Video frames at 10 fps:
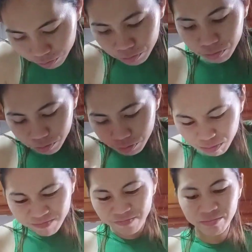po diri ah,
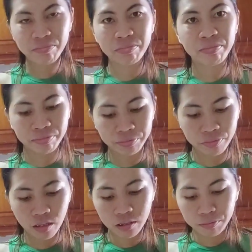guys no kung pala kag
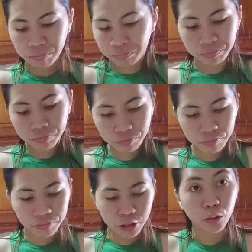cup noodles kan
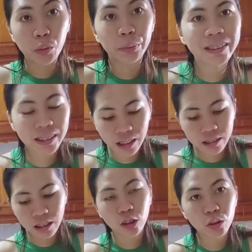as life free nga
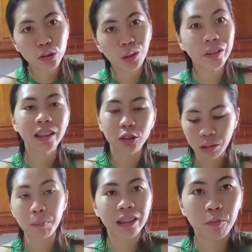tinidor.
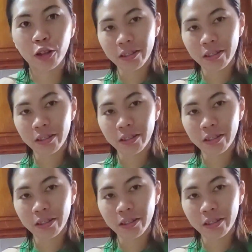So mo na to